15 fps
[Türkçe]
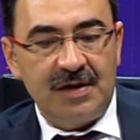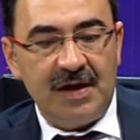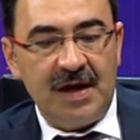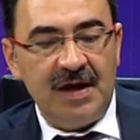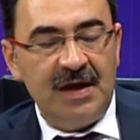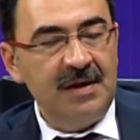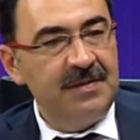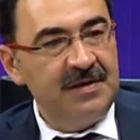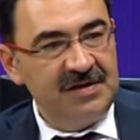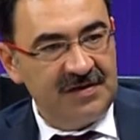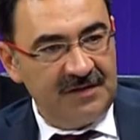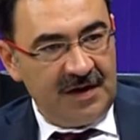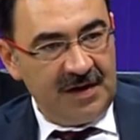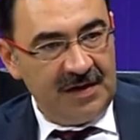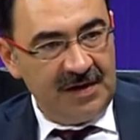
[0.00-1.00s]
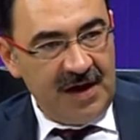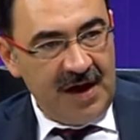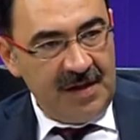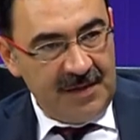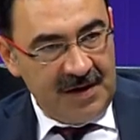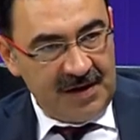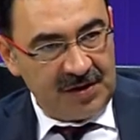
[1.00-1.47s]
50 bin civarında
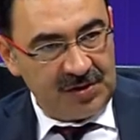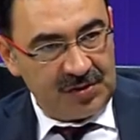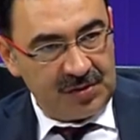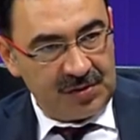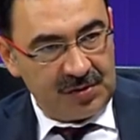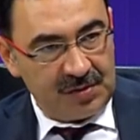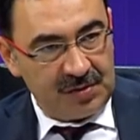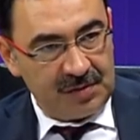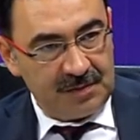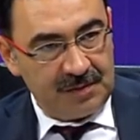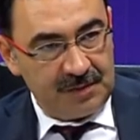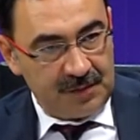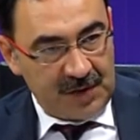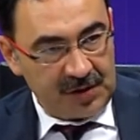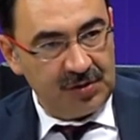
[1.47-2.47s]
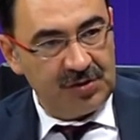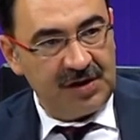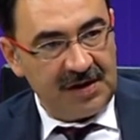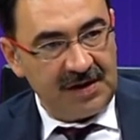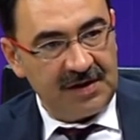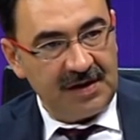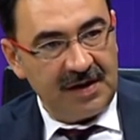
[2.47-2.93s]
Ermeni yaşıyordu. Bakü
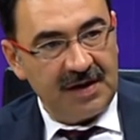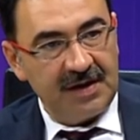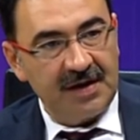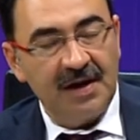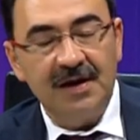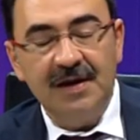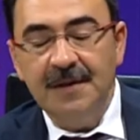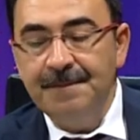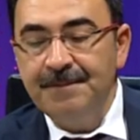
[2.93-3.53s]
şehrinde hı hı. yani.